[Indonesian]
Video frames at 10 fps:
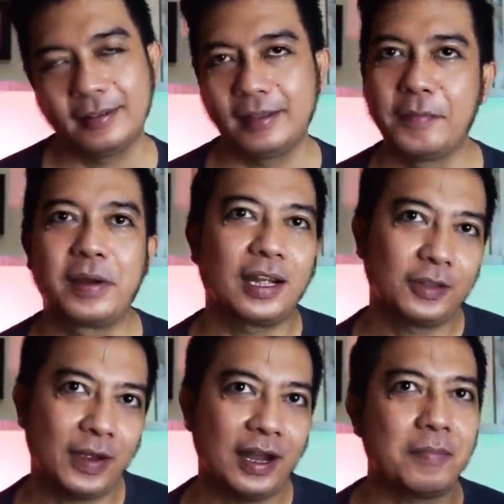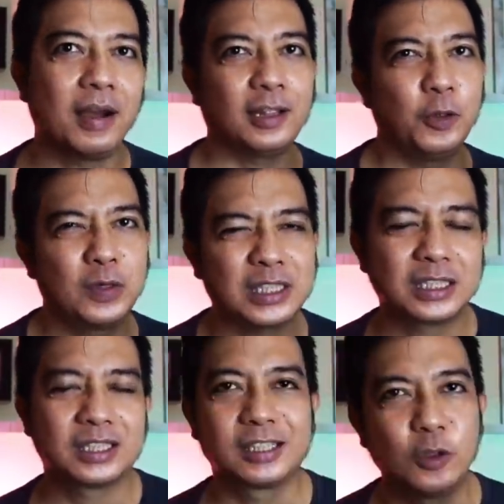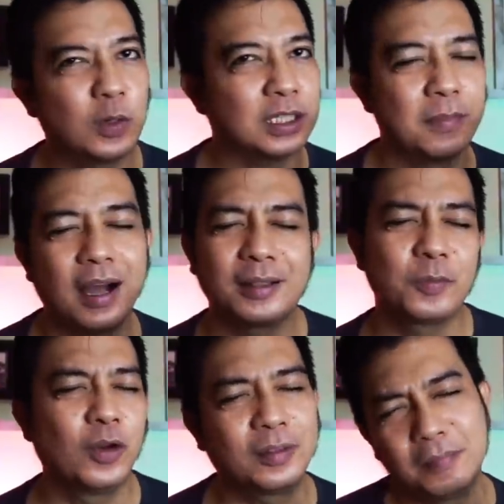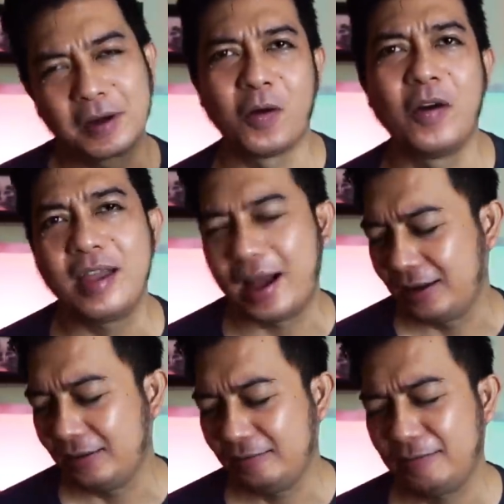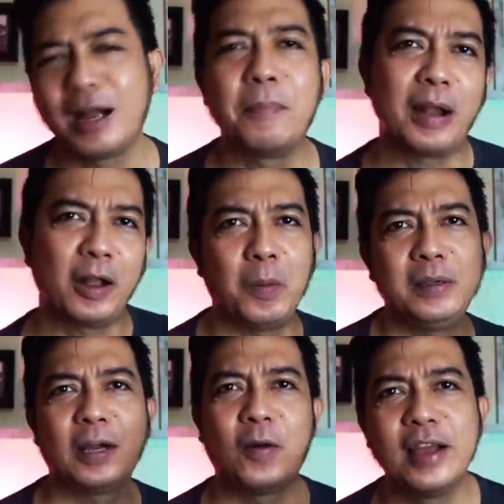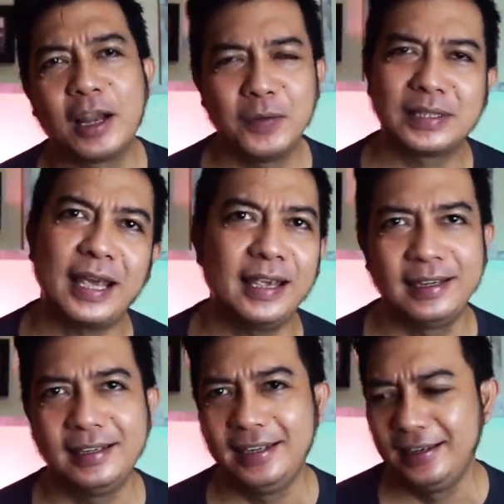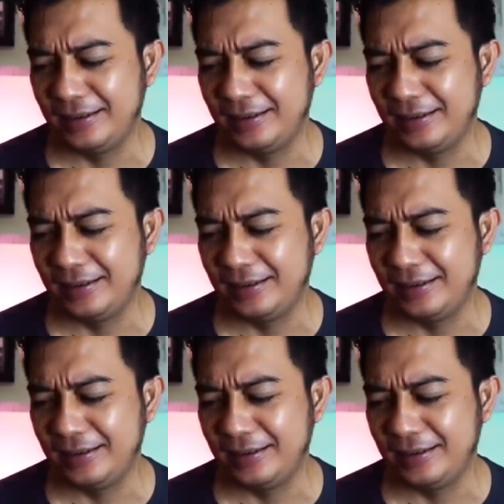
dan mereka tuh enak banget luwes luwes banget buat bergoyang kapan aku bisa goyang luwes kayak gini